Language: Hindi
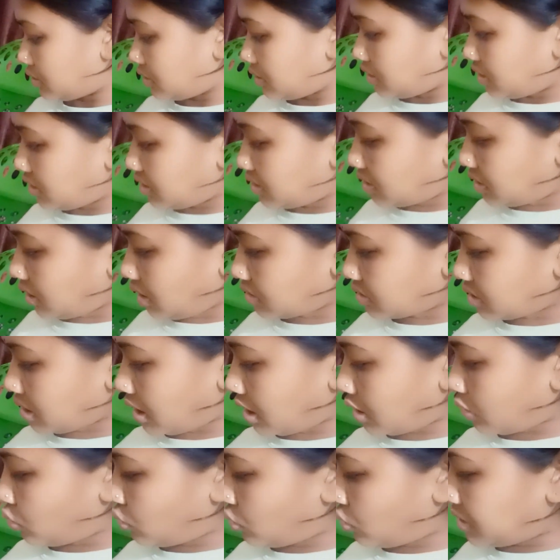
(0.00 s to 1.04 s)
इतना सारा
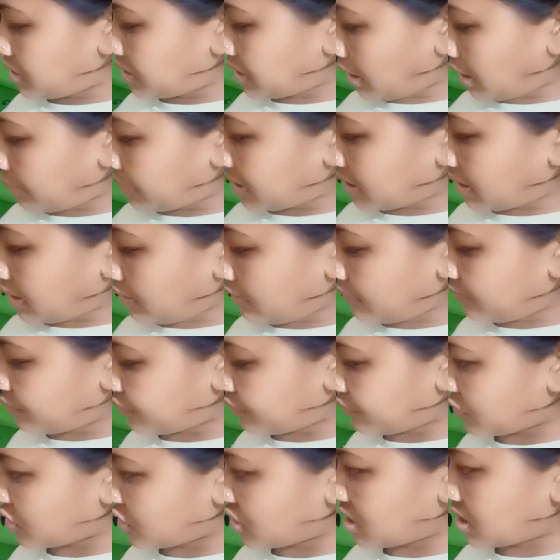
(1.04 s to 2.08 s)
गोली था मेरा
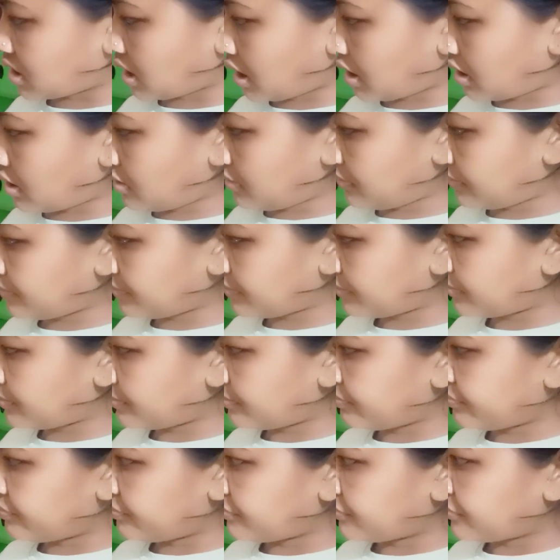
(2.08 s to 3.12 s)
सारा
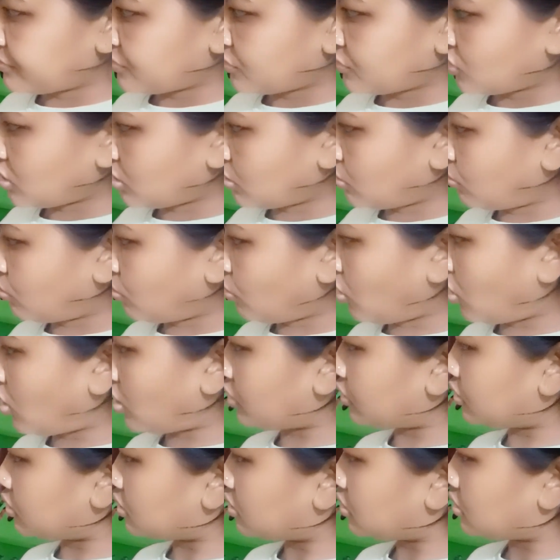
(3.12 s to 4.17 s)
बहुत
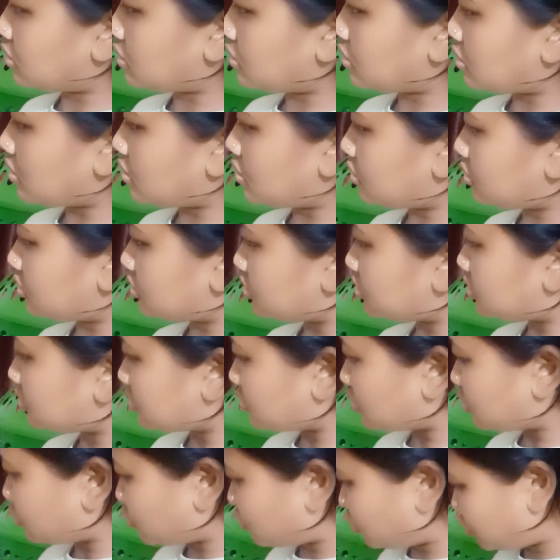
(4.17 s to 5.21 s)

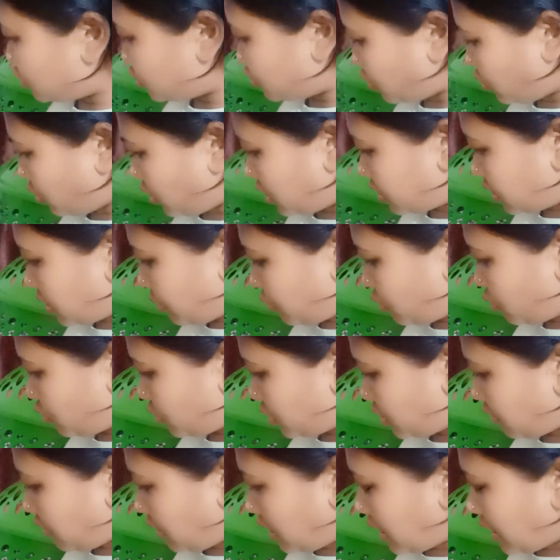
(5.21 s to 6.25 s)
कुछ तो ख़त्म होने
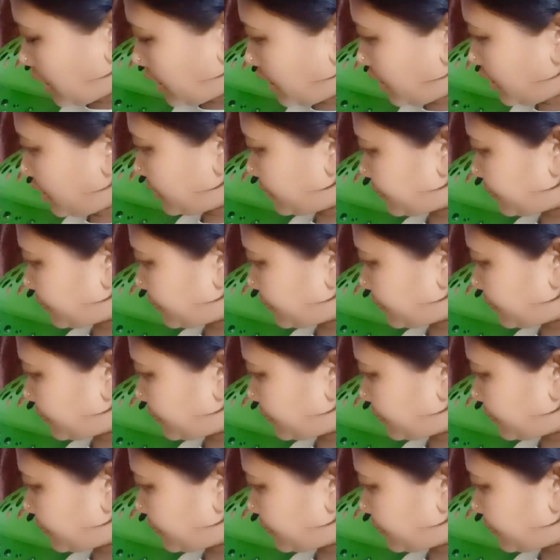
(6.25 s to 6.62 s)
वाला है